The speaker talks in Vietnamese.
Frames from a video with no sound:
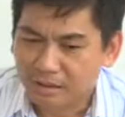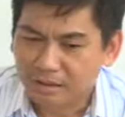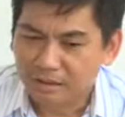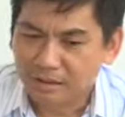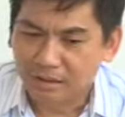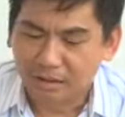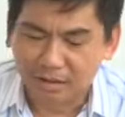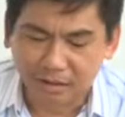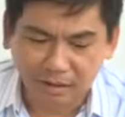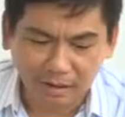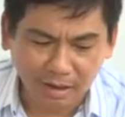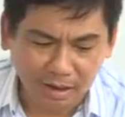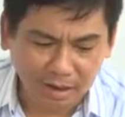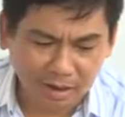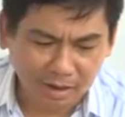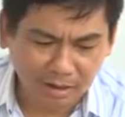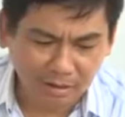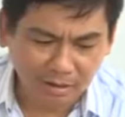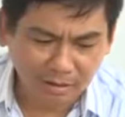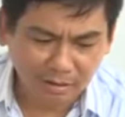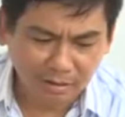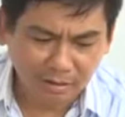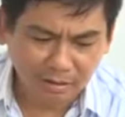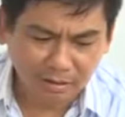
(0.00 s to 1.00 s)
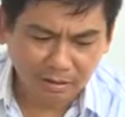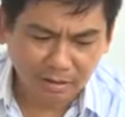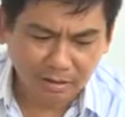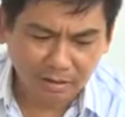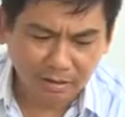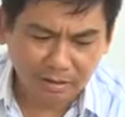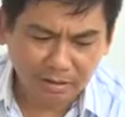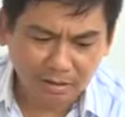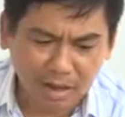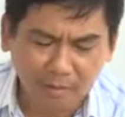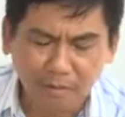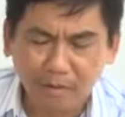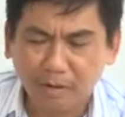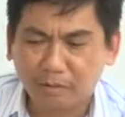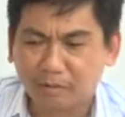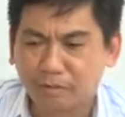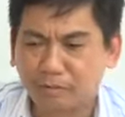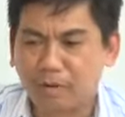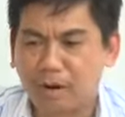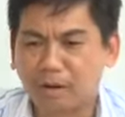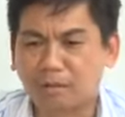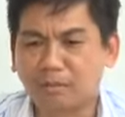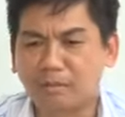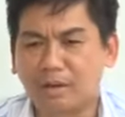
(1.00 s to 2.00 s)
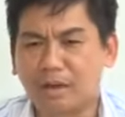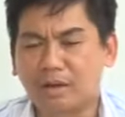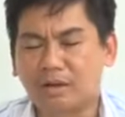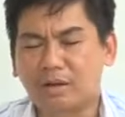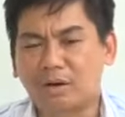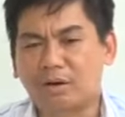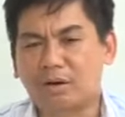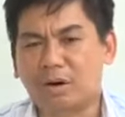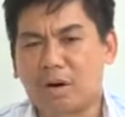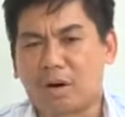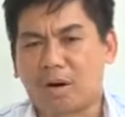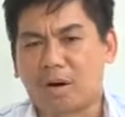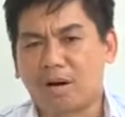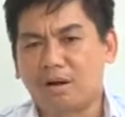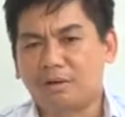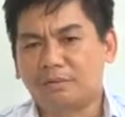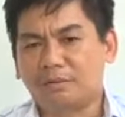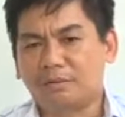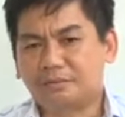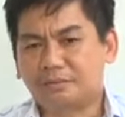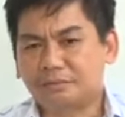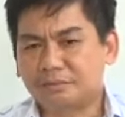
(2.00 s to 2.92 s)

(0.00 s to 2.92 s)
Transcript: thì à, để mình phân biệt cho rõ